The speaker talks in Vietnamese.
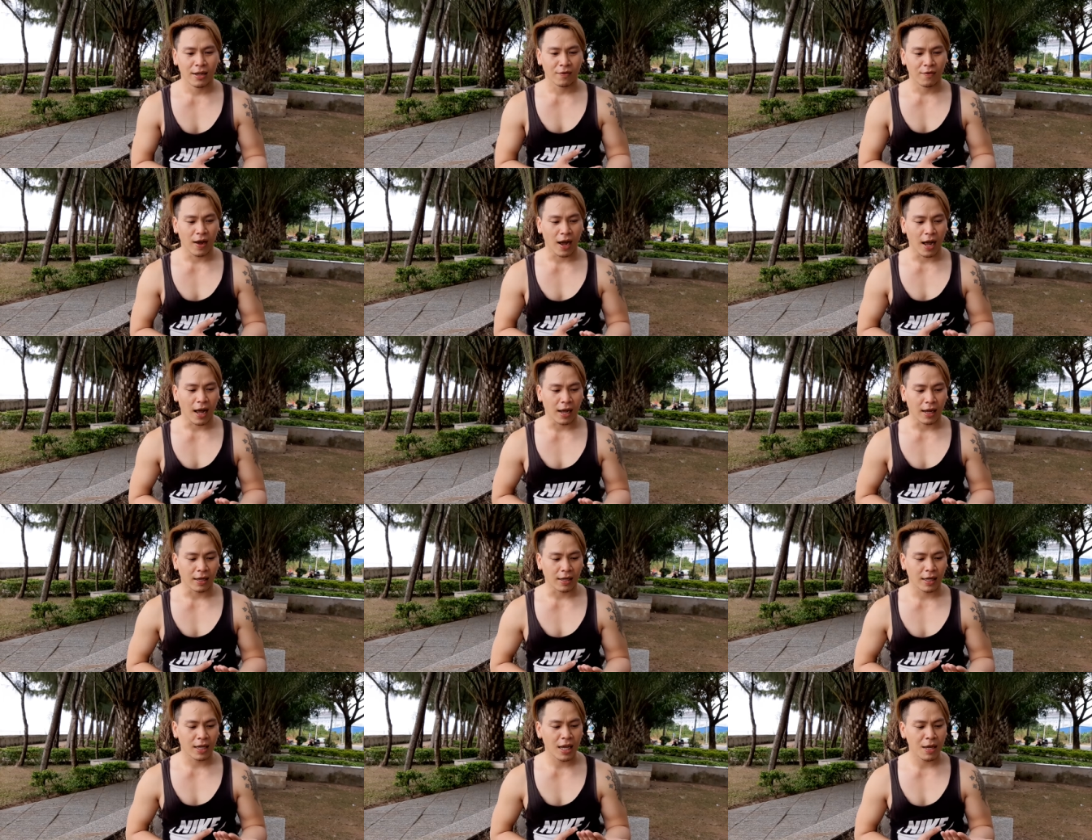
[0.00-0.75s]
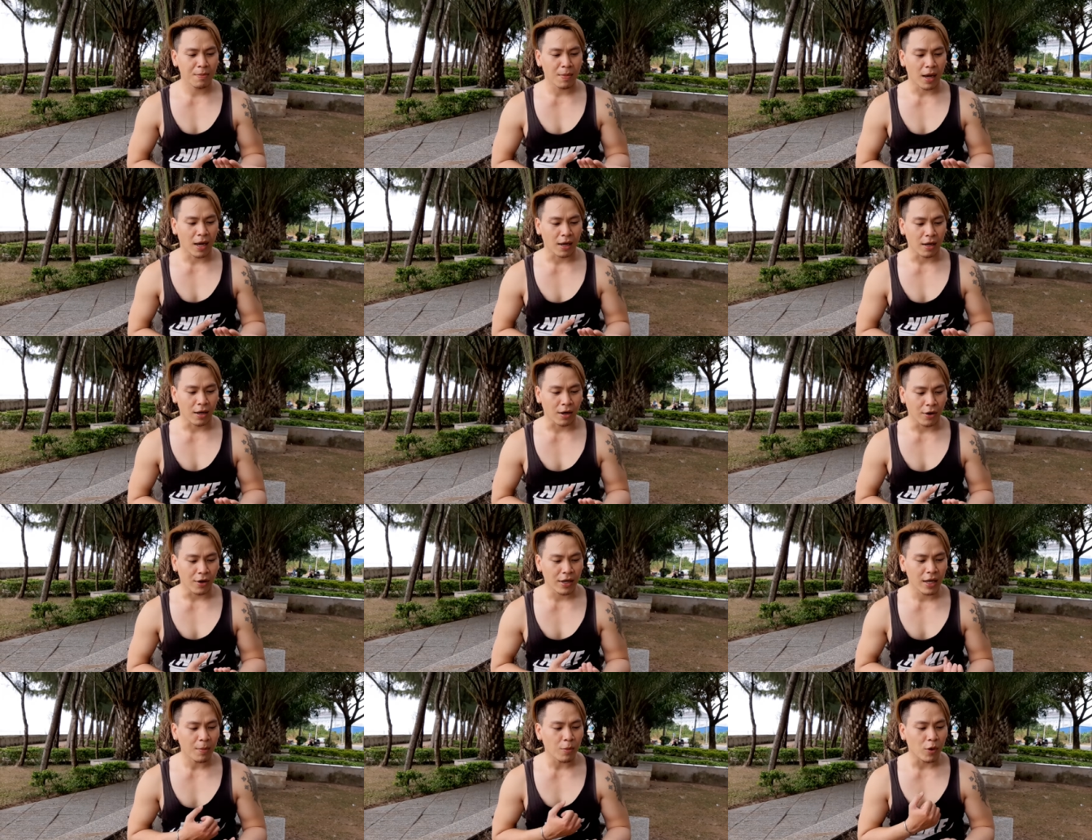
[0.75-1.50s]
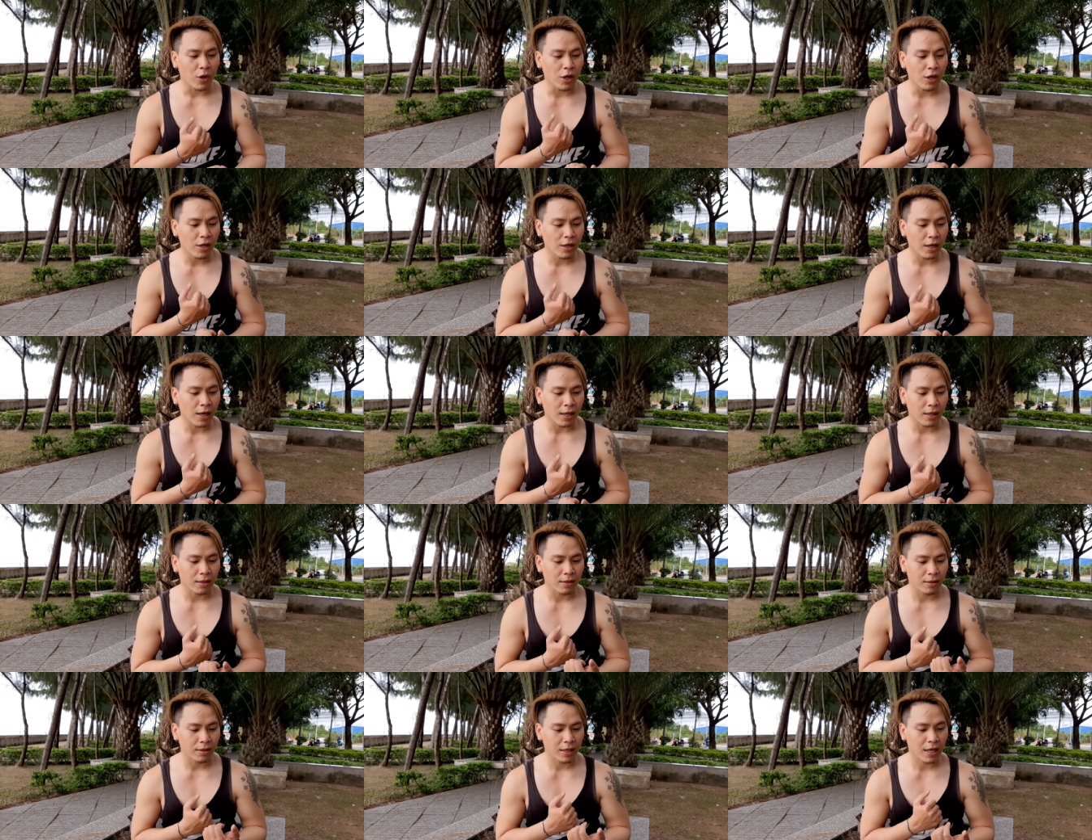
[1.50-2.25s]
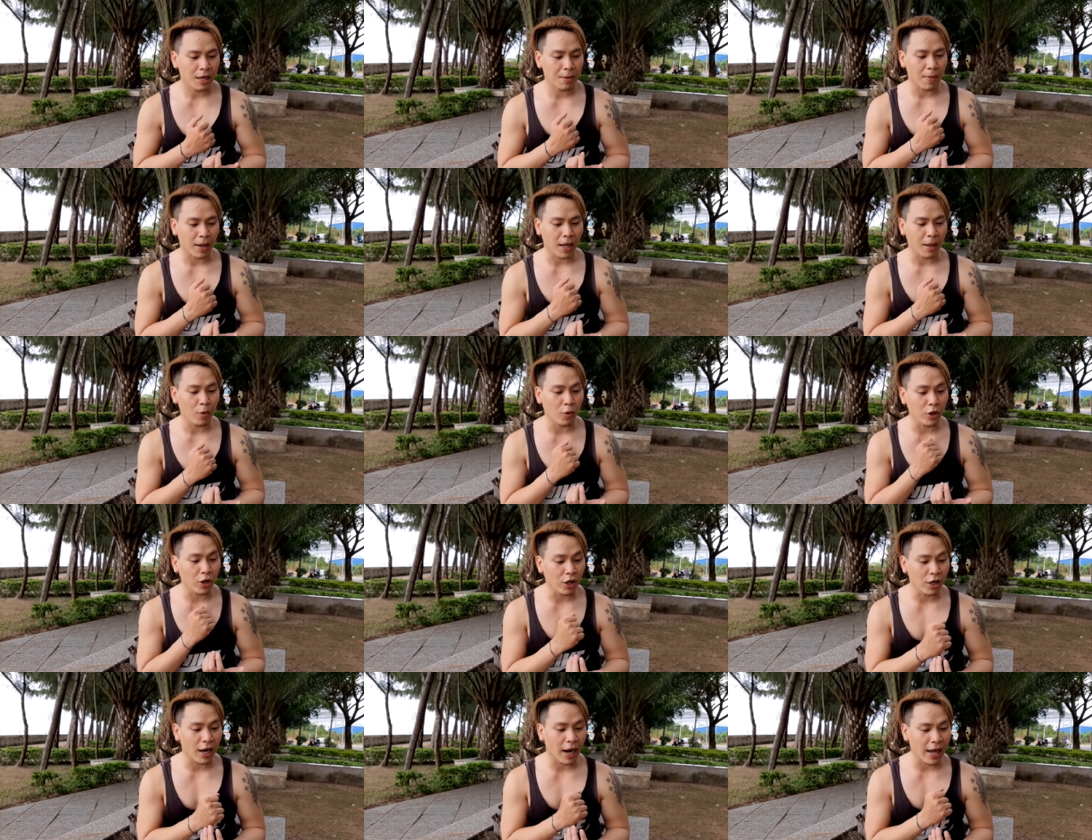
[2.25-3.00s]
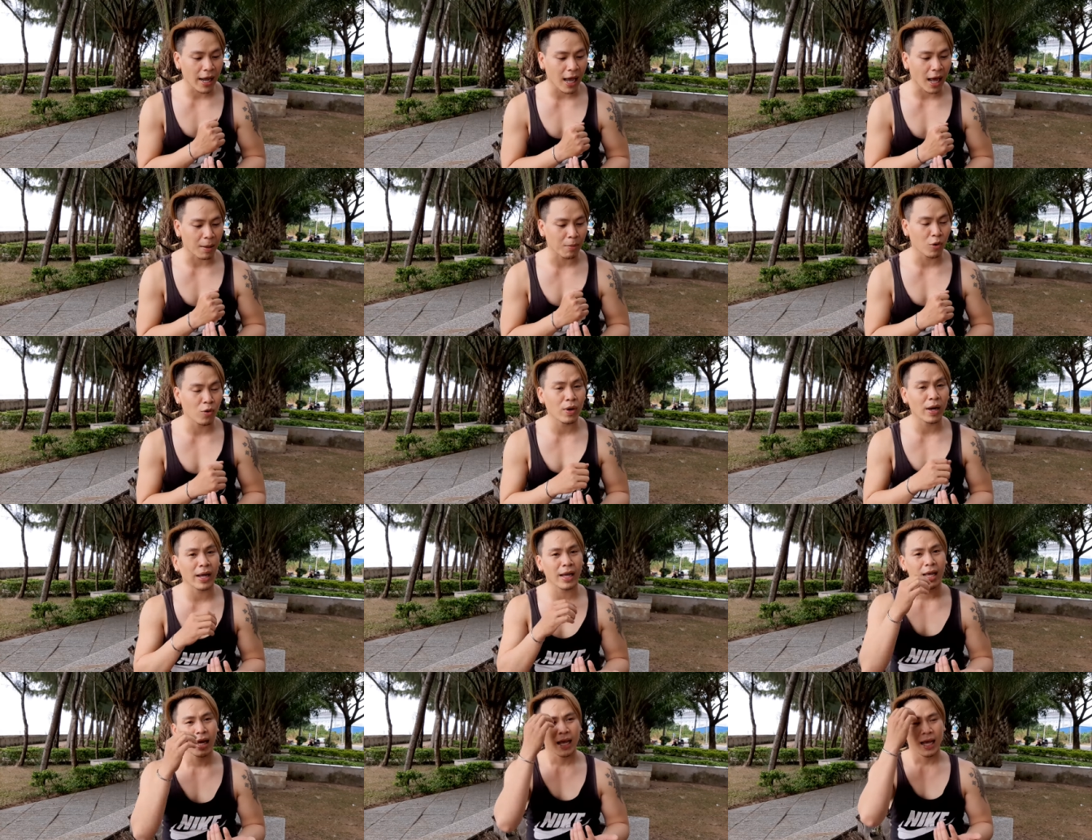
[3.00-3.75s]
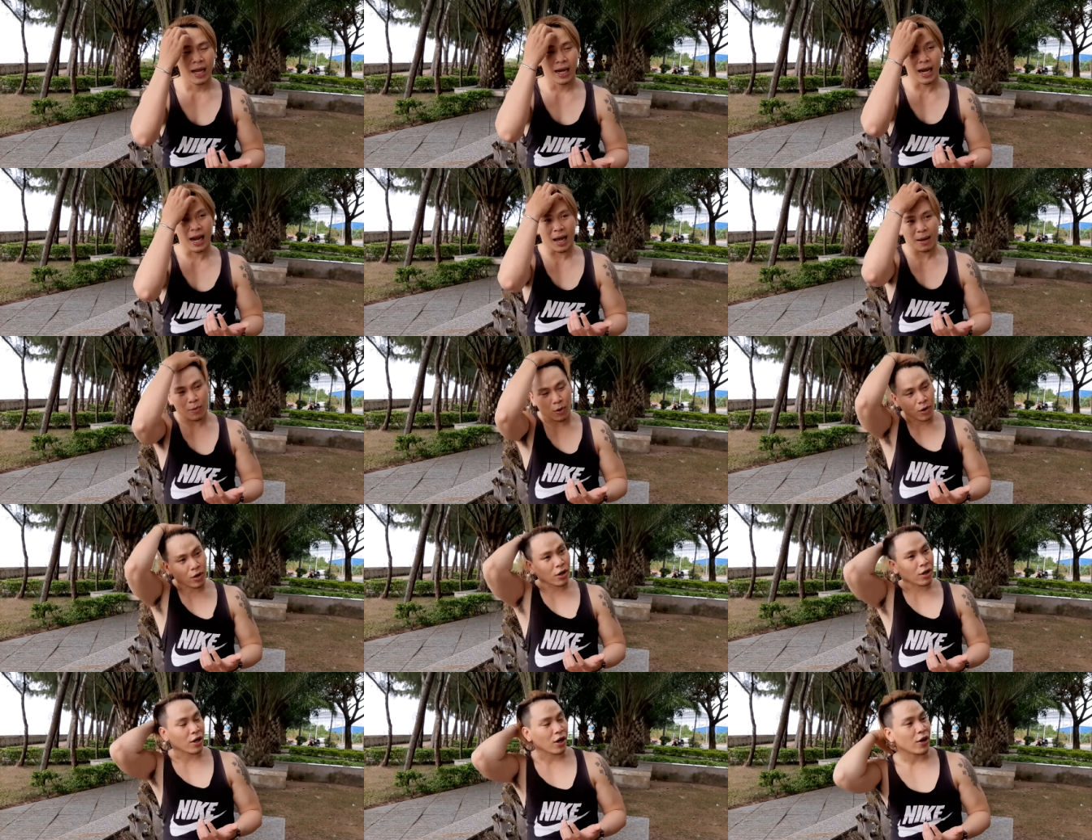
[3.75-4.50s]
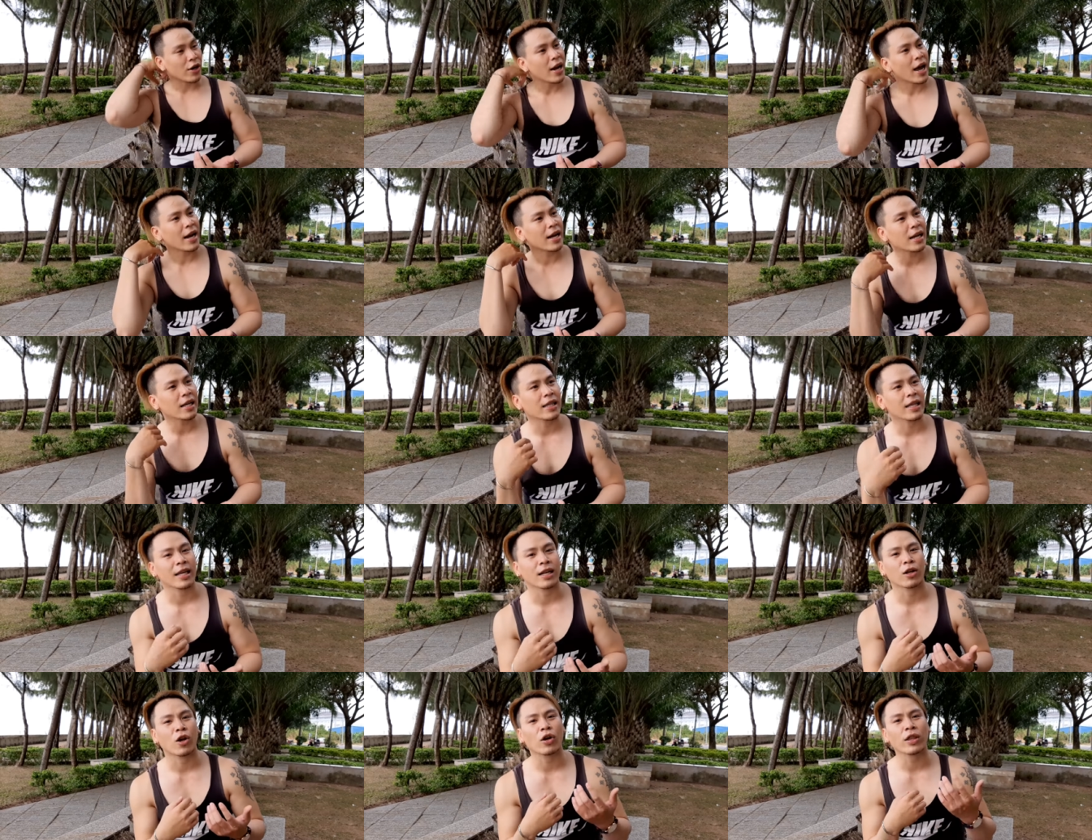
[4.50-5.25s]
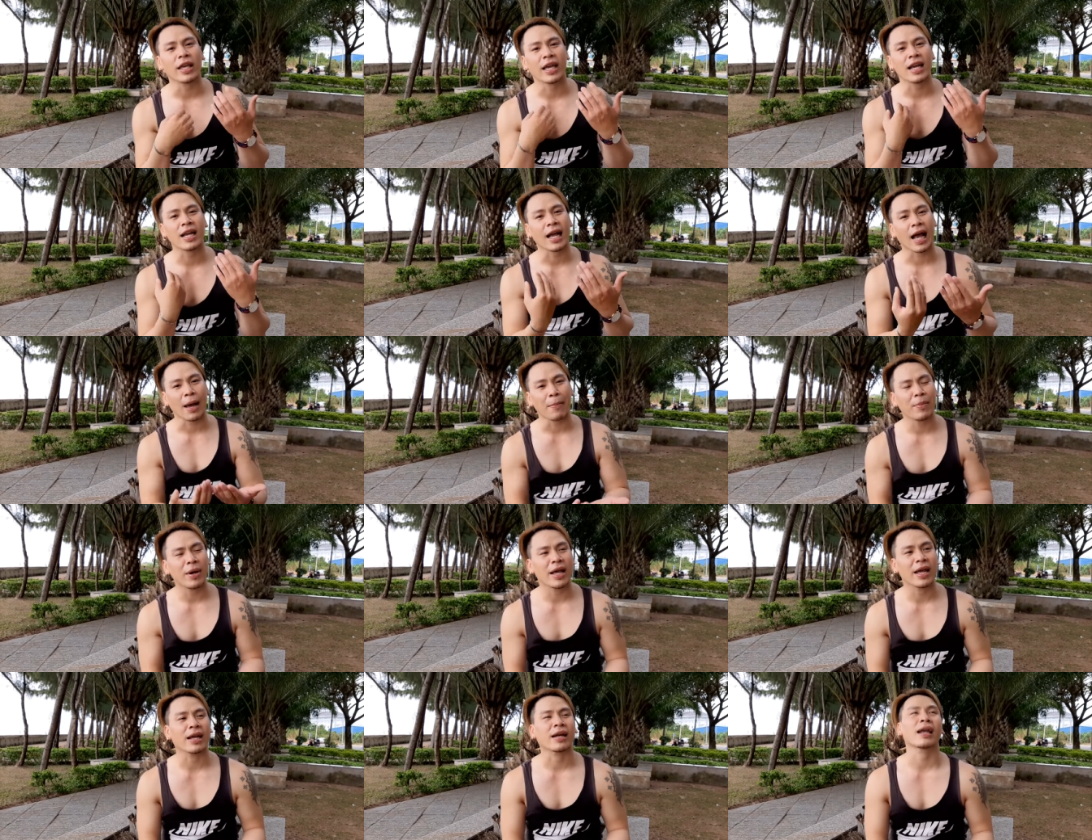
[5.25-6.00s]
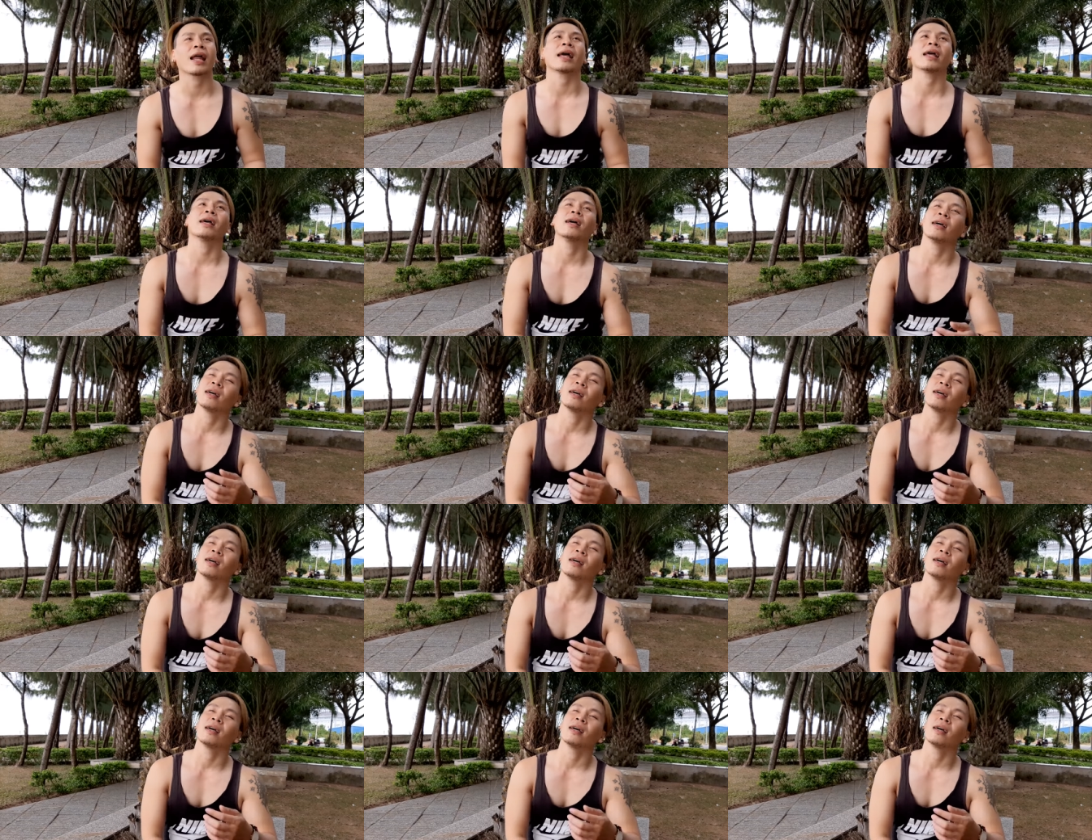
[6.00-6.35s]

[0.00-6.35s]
và khi mà ngửi cái mùi hương á khi mà cái mùi hương đấy anh muốn ấy là mọi người gửi đến thì có thiện cảm liền này